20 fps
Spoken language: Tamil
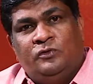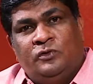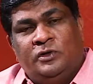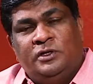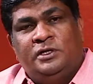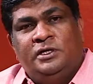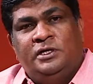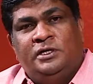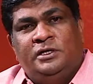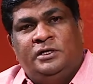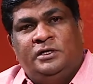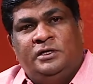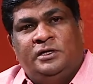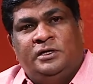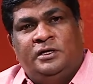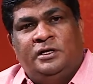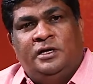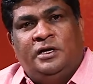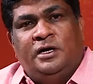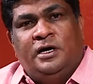உடனே
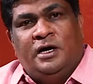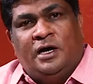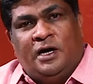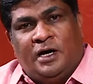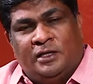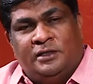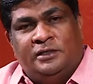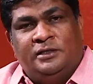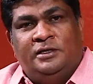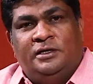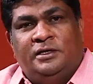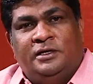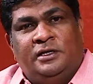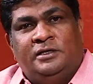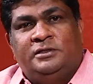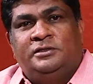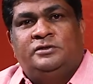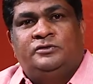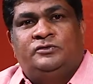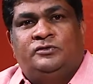அந்த
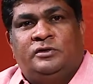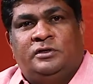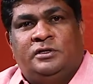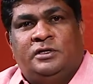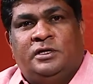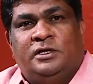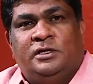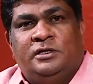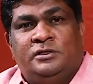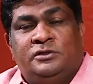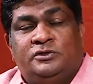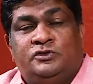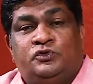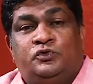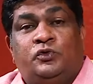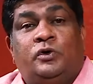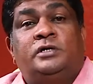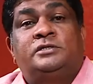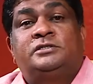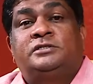இளைஞன் சொல்கிறான்
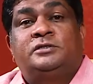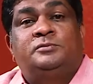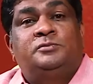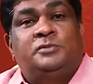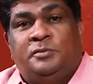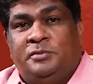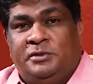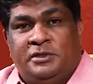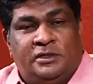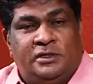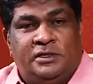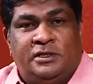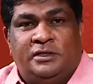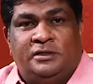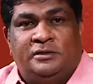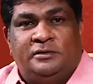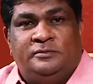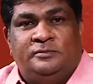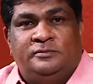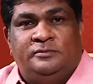சுவாசம் அப்படின்றான்
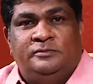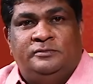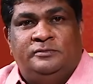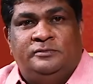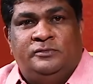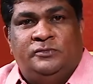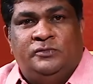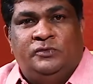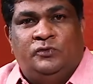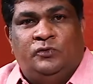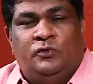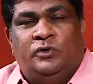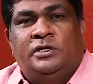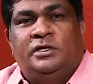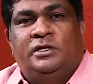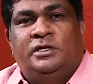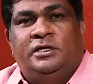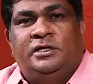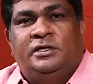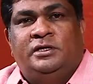
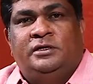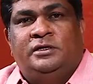உடனே